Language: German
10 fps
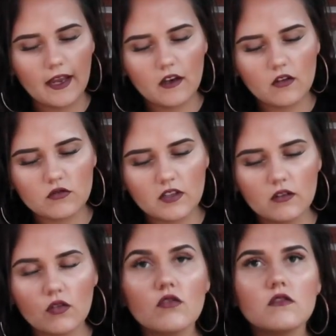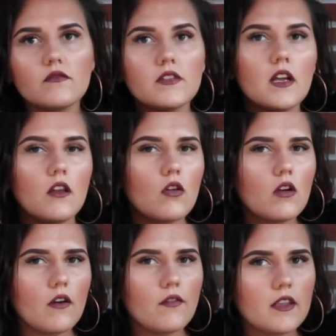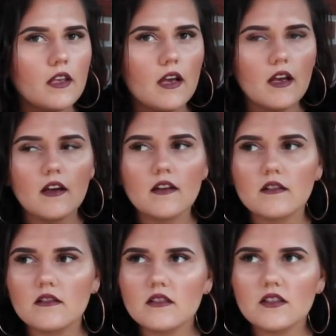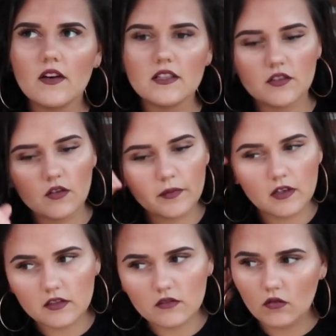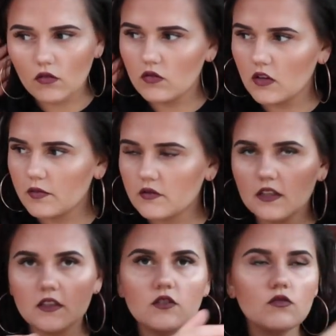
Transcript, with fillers: enger und dann unten wieder lockerer wird. Ich weiß nicht, ob mir das so hundertprozentig